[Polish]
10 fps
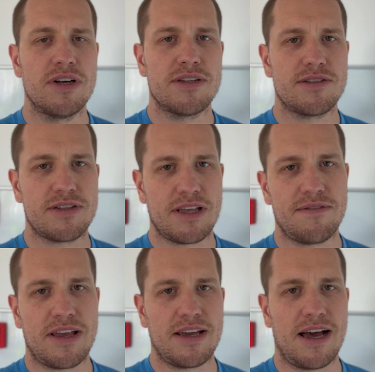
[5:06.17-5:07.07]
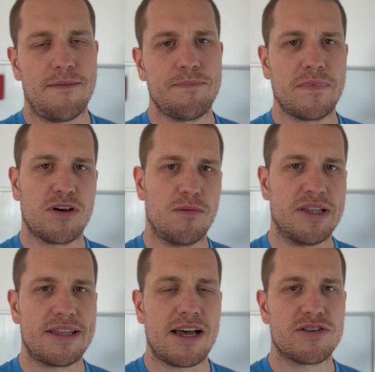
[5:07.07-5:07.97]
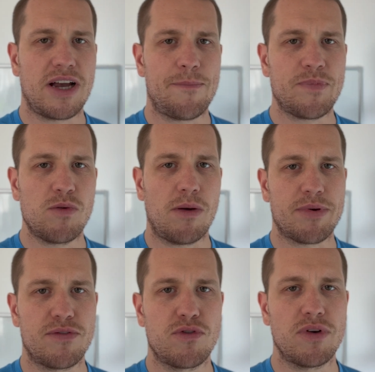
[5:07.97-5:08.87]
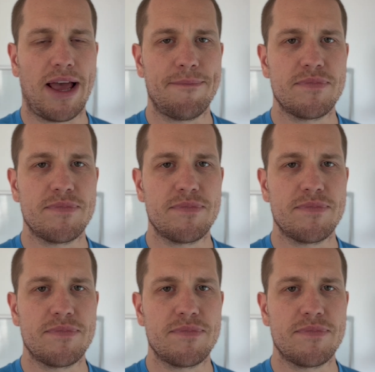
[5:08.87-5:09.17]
zostawienia komentarza, łapki w górę.